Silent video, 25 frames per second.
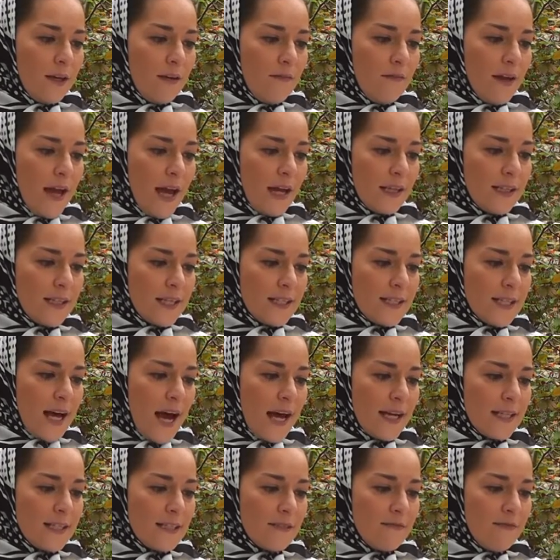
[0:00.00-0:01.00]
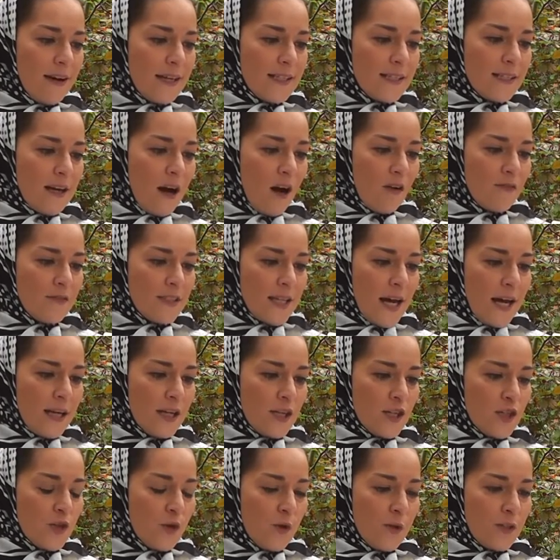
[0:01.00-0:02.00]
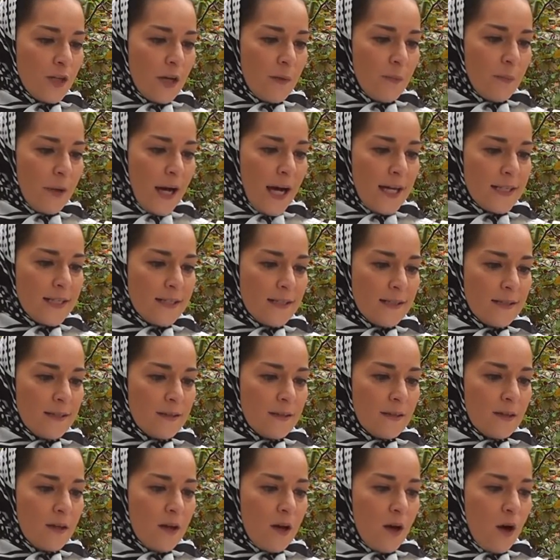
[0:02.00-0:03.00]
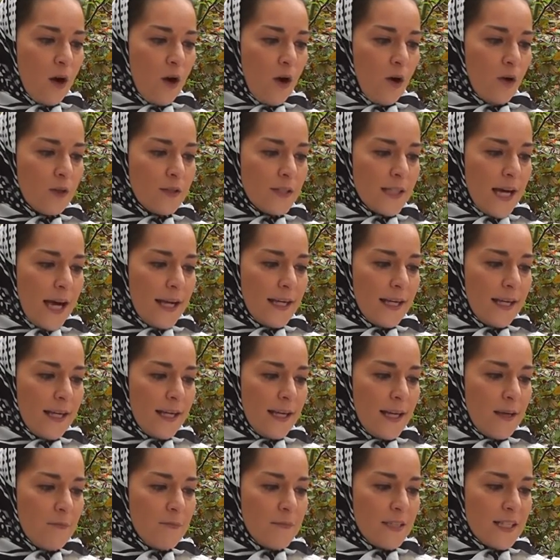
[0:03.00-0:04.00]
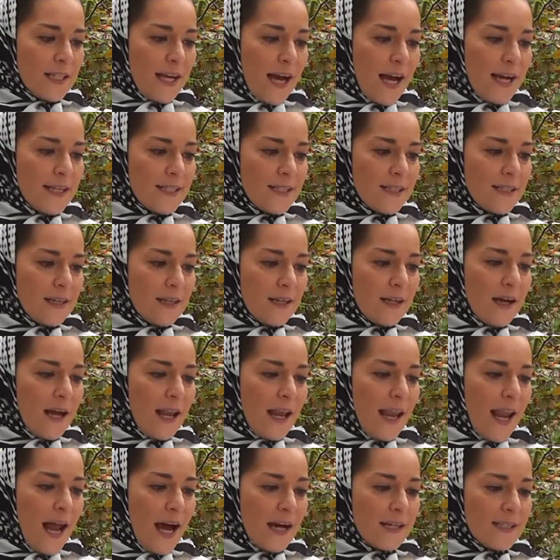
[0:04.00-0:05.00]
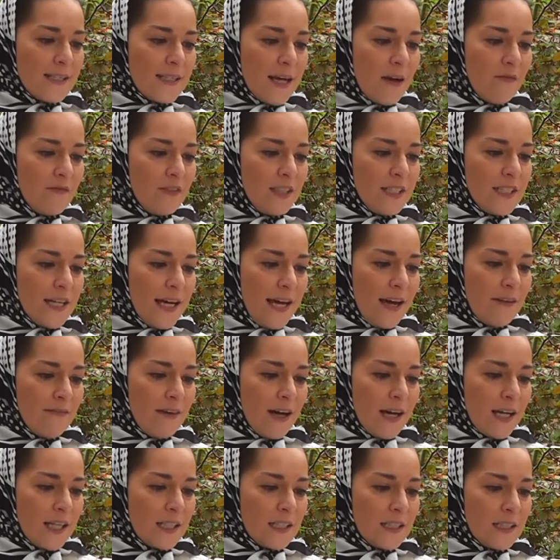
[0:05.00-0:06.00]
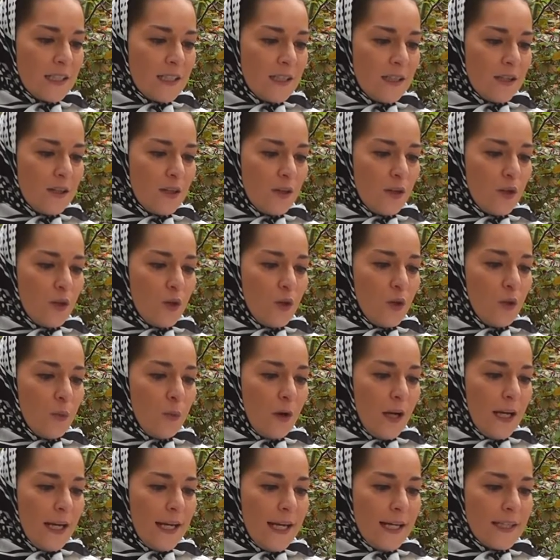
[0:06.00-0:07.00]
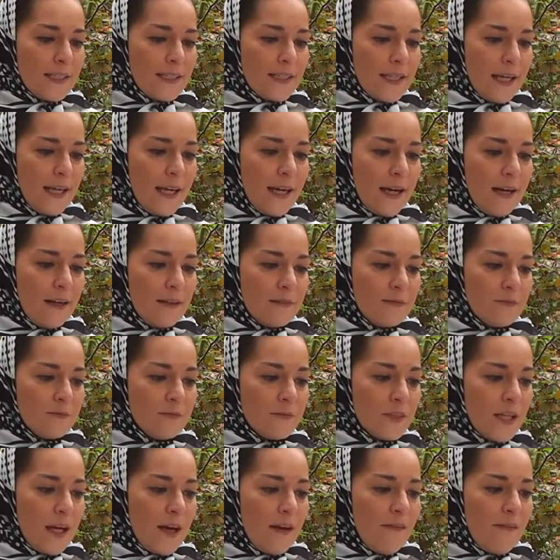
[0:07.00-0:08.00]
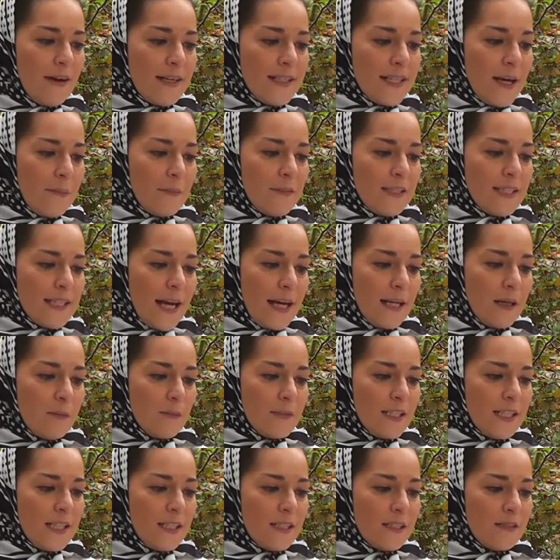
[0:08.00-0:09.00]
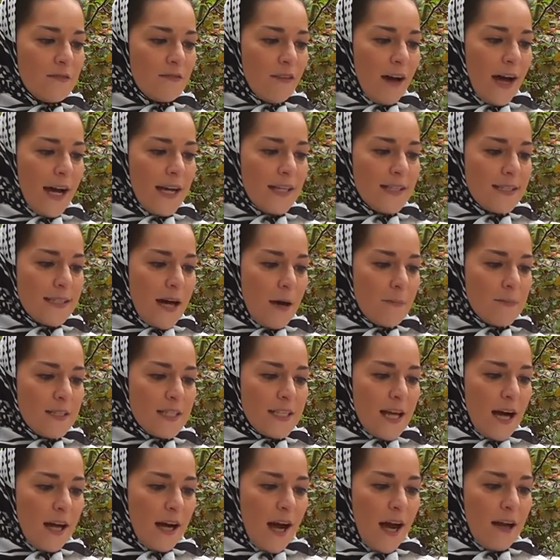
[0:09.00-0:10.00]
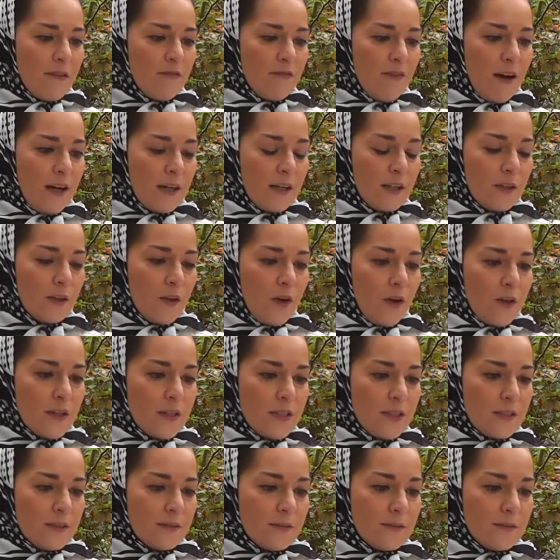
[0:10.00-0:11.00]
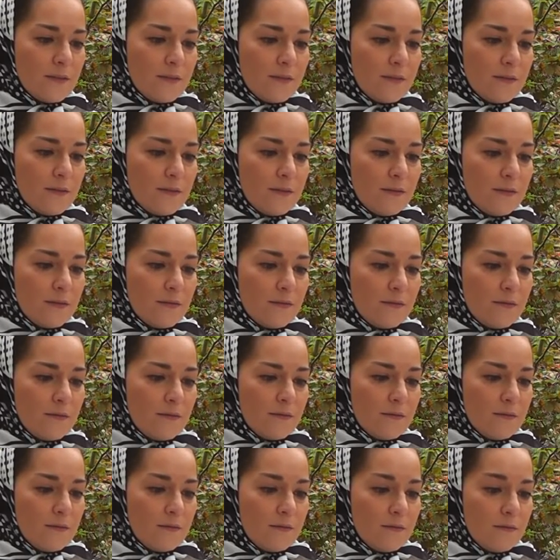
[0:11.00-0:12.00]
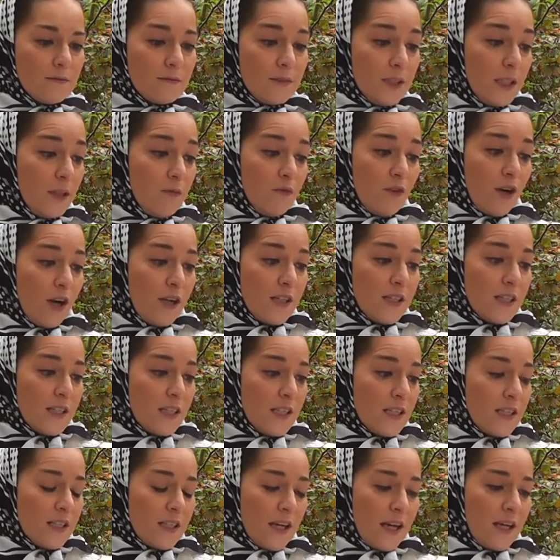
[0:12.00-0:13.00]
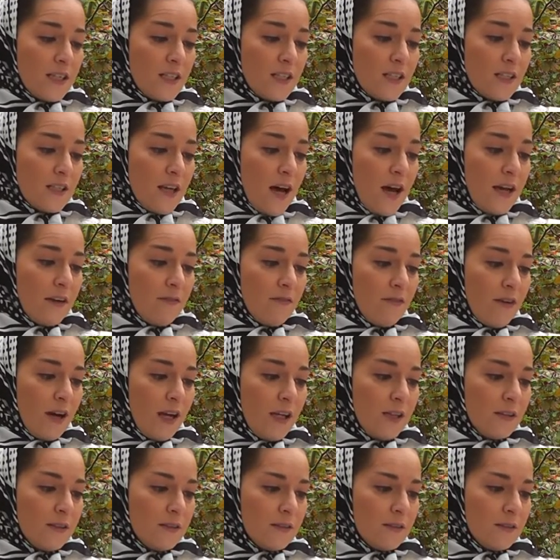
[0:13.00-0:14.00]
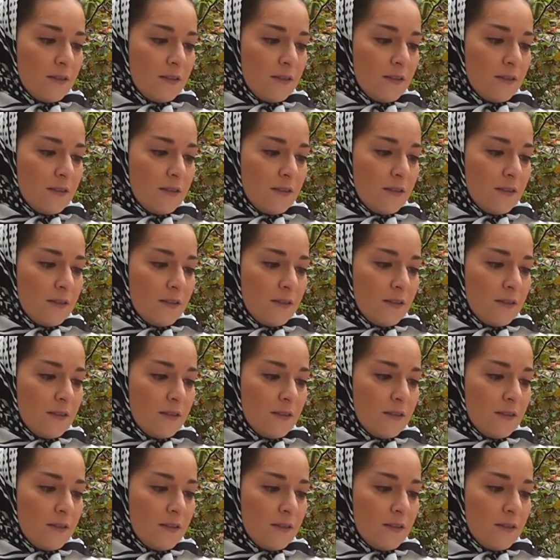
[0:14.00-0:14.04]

Während das heiße Wasser auf seine Schultern prasselte und seine Lebensgeister langsam wieder erwachten, überlegte er, was er mit seinem dienstfreien Samstag anfangen könnte. Ihm wollte nichts Rechtes einfallen.